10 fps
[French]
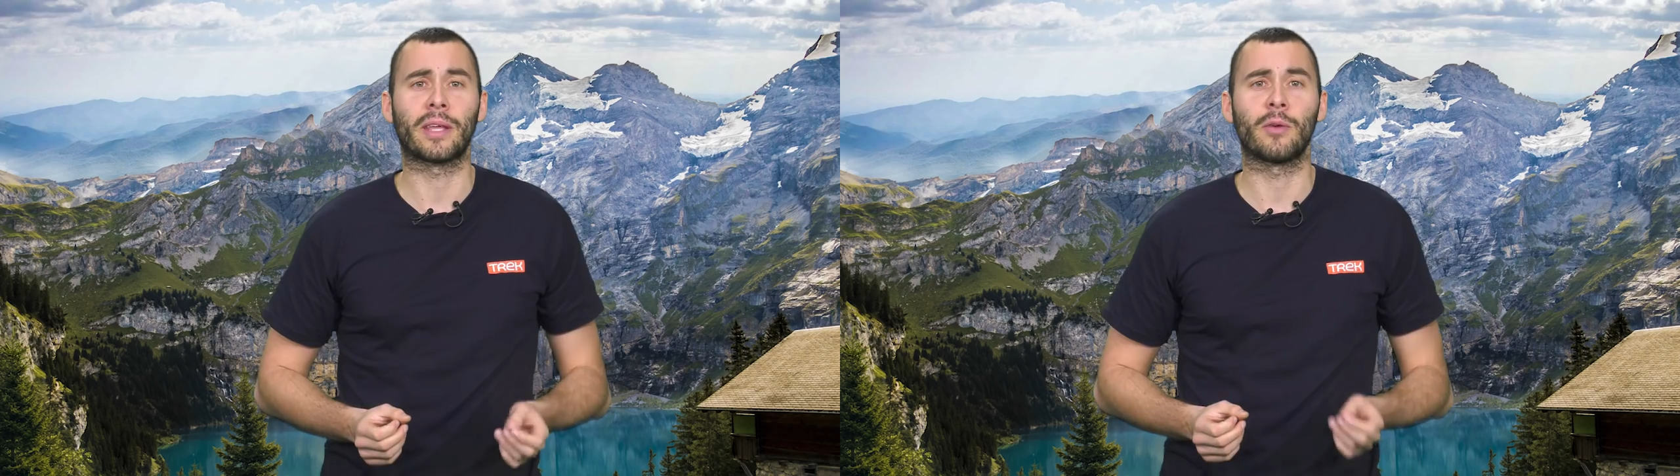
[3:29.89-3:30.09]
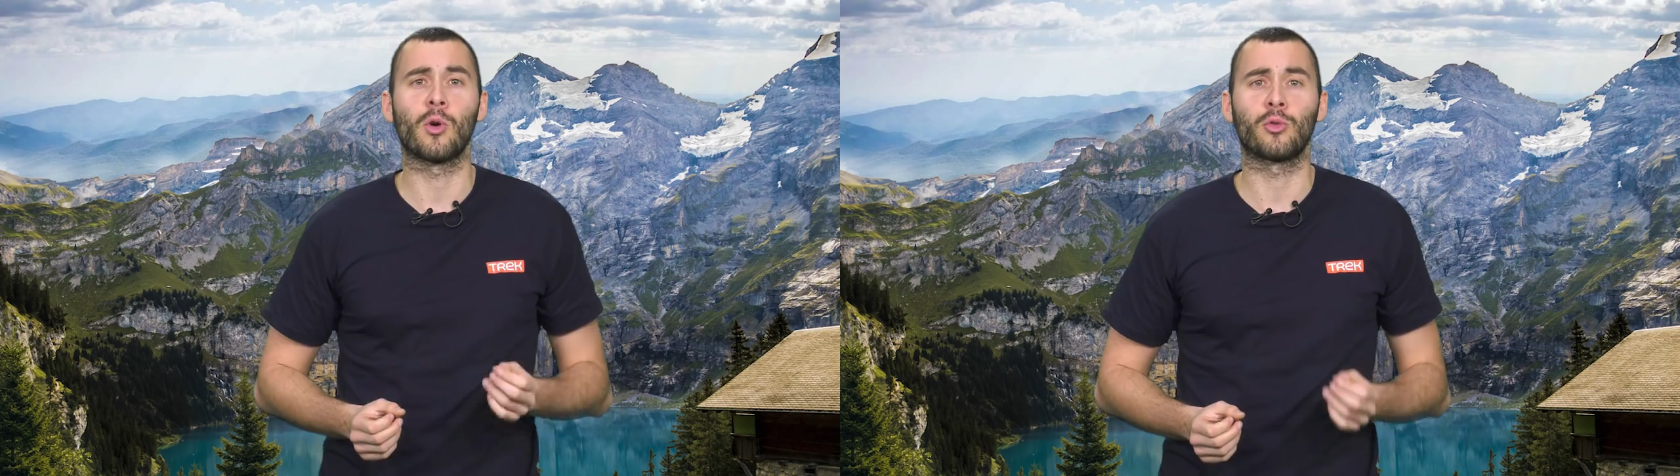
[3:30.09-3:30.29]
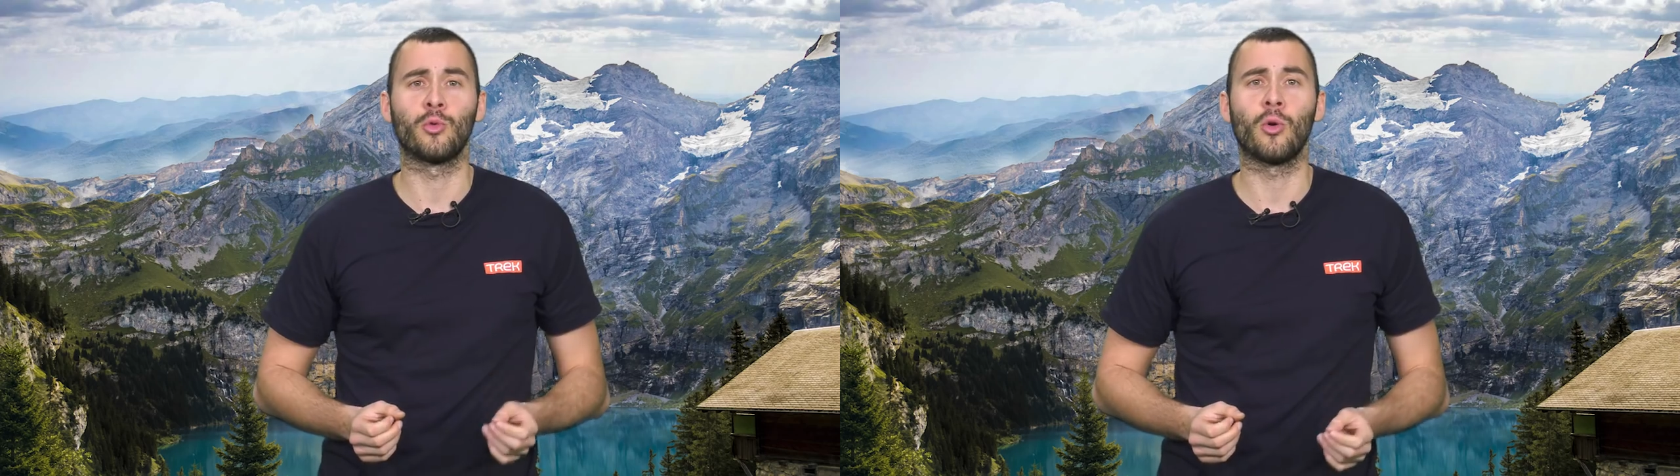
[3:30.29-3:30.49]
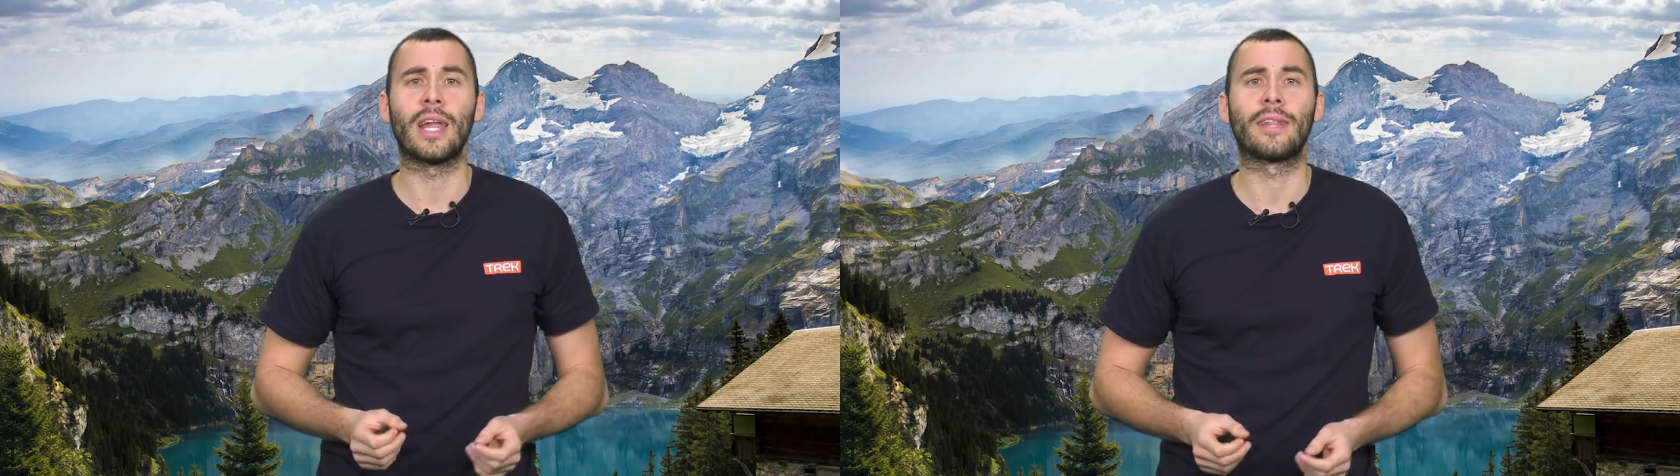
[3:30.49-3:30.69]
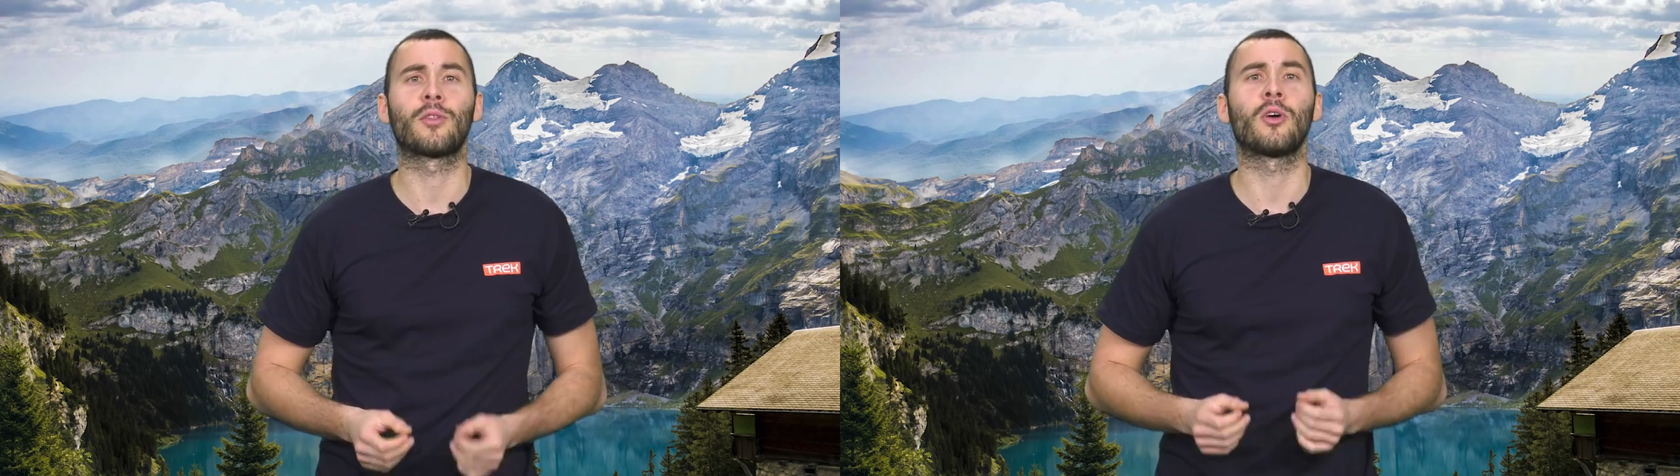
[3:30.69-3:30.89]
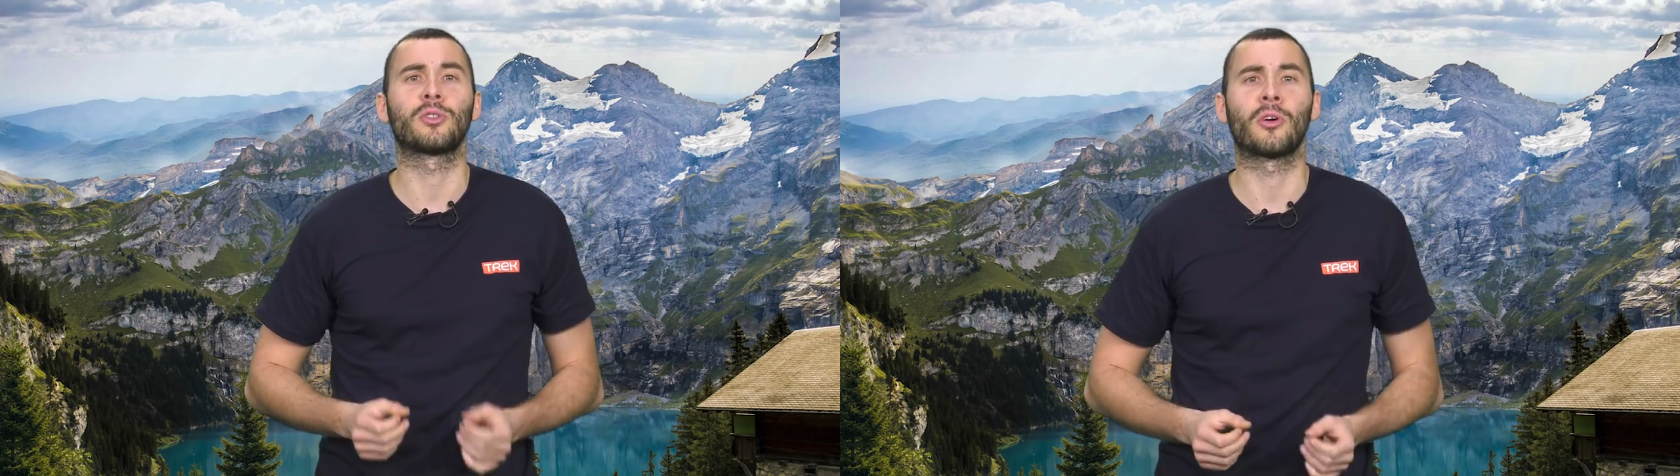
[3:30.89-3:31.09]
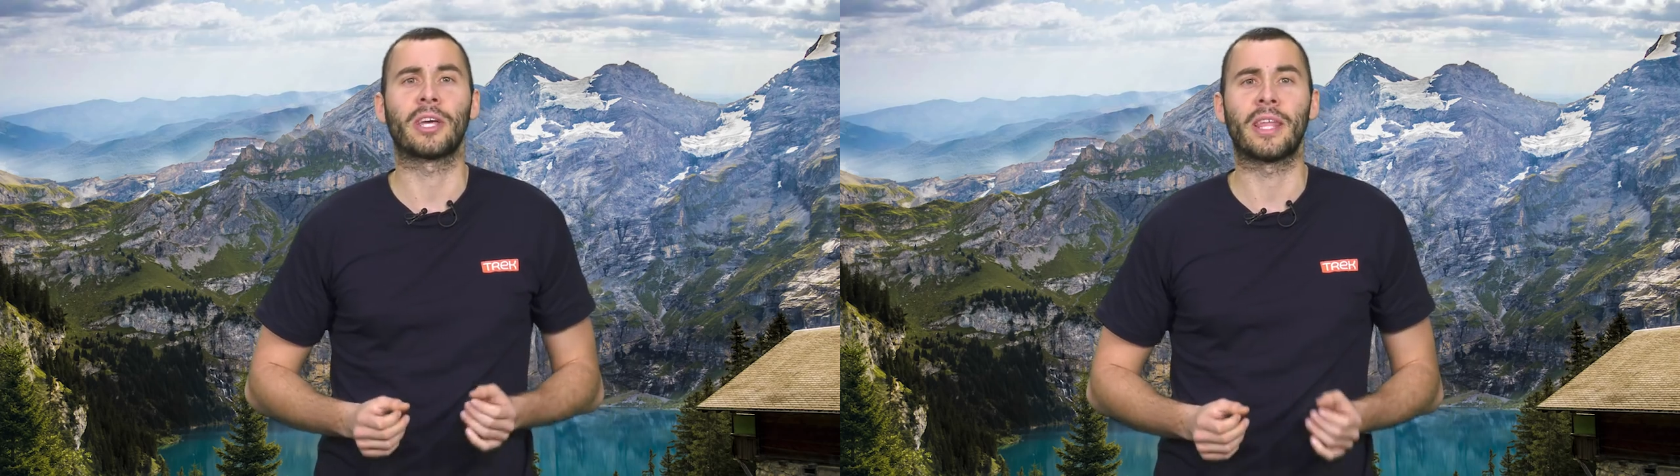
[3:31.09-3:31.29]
Trail World Tour, la Trans-Gran